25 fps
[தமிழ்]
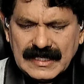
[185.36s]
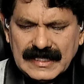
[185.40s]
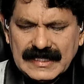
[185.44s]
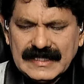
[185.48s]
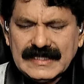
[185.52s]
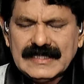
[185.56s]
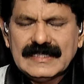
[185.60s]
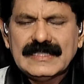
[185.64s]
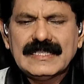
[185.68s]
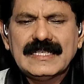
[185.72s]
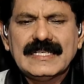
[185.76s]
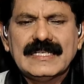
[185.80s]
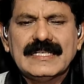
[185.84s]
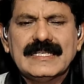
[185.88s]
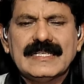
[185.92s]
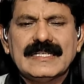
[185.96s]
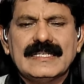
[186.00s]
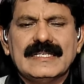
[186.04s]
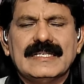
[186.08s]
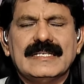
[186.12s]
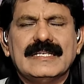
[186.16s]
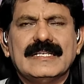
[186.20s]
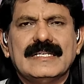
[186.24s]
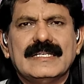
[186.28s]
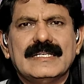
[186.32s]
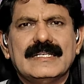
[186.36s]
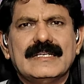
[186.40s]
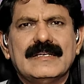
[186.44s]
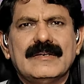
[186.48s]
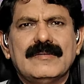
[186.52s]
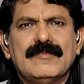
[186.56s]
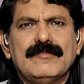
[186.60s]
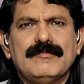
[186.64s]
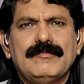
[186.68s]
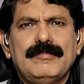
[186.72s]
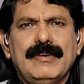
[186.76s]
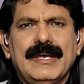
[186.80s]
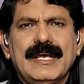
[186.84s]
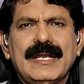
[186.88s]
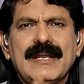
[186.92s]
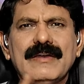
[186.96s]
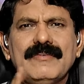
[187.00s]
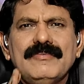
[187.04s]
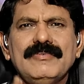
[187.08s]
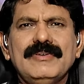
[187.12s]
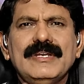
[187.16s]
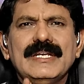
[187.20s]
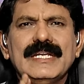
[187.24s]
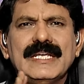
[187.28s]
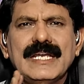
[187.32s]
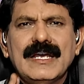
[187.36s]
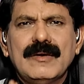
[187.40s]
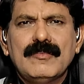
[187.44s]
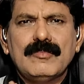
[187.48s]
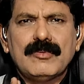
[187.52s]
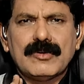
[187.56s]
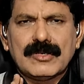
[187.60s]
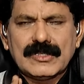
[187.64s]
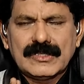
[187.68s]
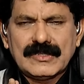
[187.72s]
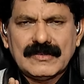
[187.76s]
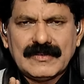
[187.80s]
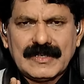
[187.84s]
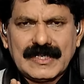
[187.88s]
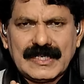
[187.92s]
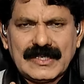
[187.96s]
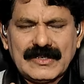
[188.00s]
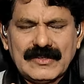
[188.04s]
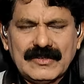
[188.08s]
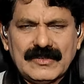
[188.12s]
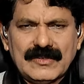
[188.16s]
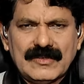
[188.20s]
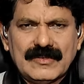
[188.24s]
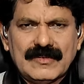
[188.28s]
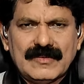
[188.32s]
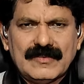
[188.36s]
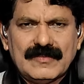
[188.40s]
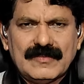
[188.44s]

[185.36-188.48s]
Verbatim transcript: இந்த பேராஃபீலியா பொறுத்த வரைக்கும்